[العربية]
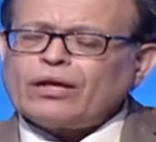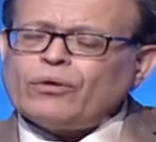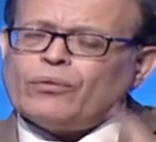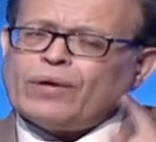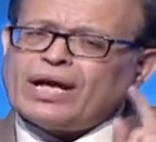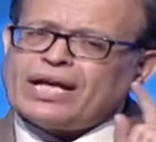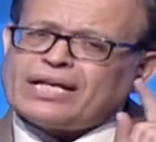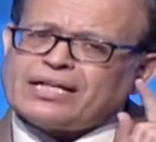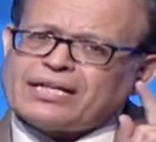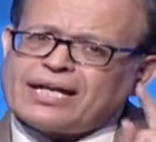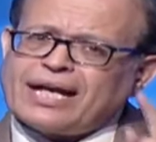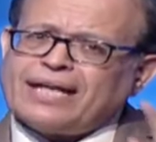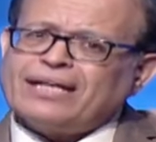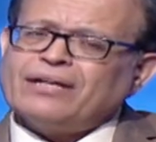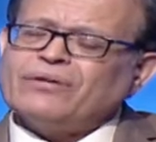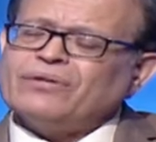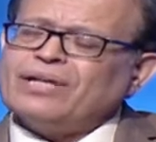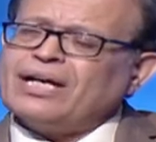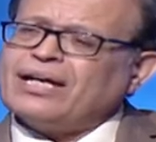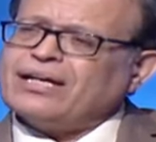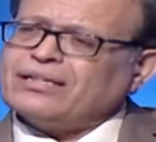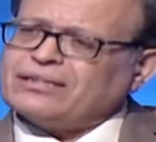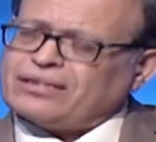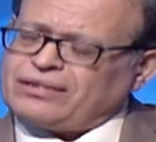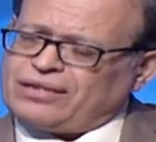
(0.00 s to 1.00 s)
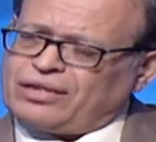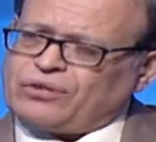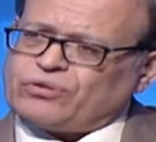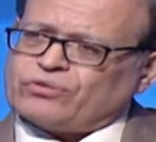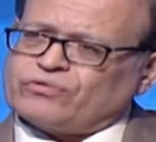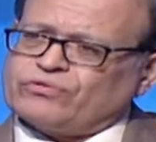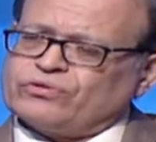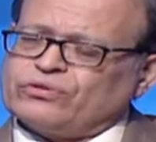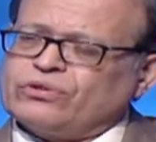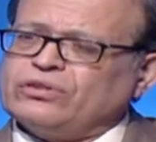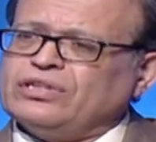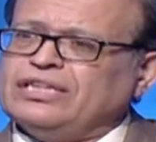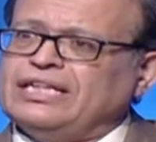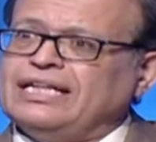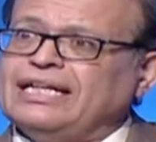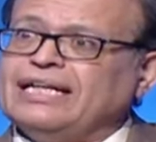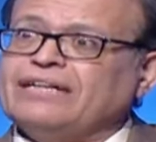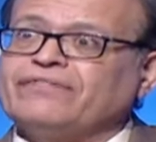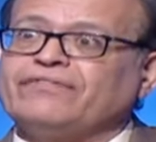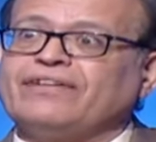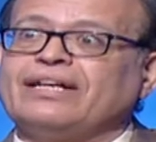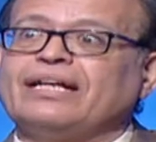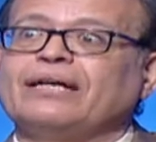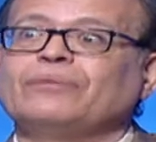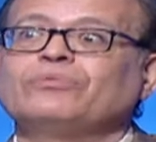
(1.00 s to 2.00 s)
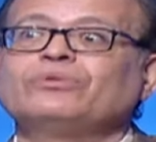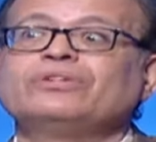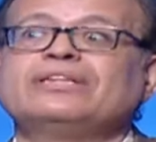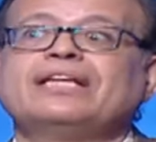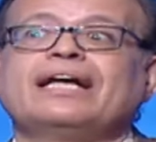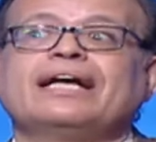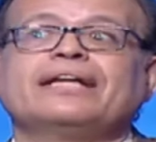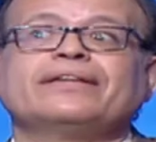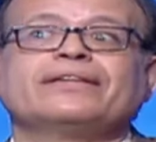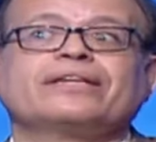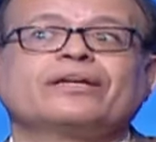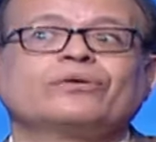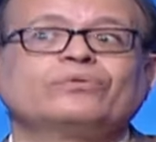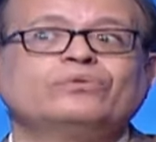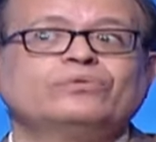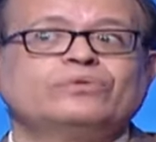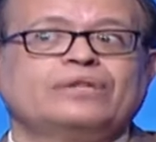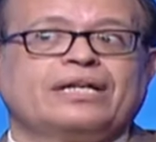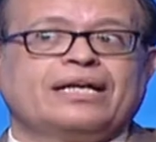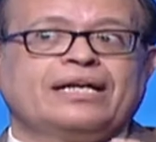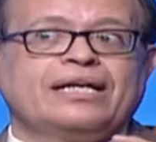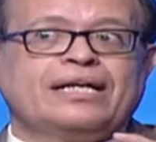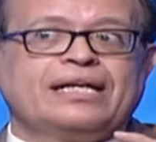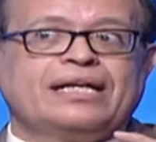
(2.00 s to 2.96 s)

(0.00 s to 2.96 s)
وان كان هناك تدرج في طرق العلاج فلا بد ان تكون